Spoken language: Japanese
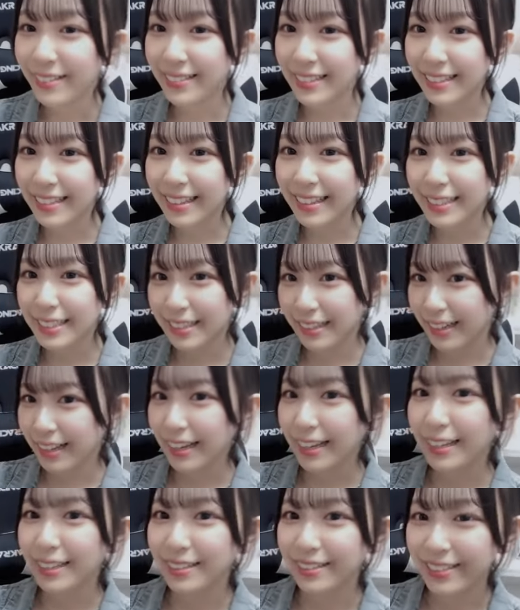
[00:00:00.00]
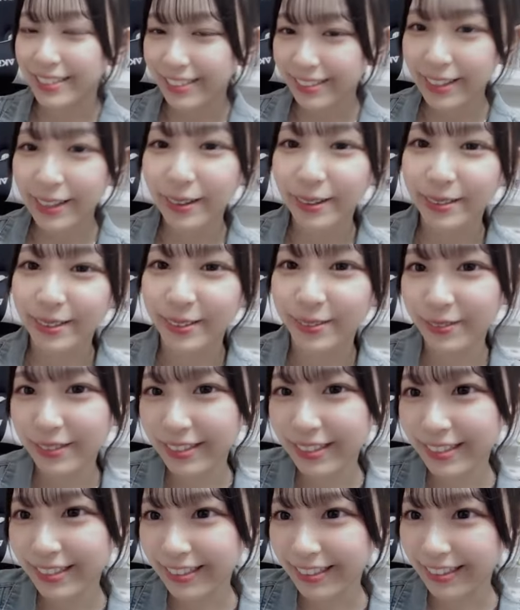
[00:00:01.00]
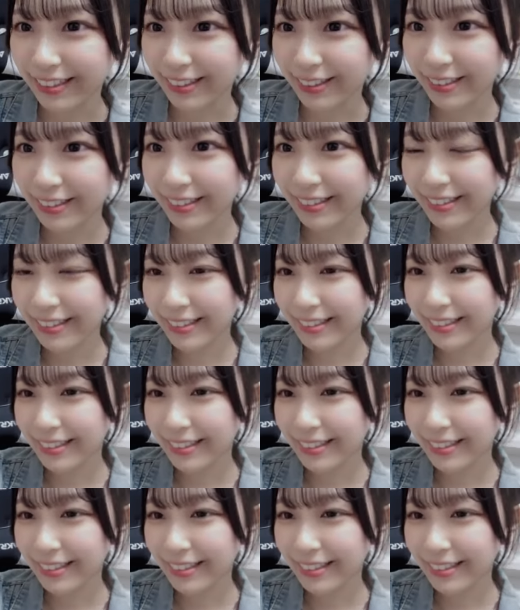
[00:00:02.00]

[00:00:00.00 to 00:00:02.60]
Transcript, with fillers: 待てないから早く来てよって思っちゃうんだよね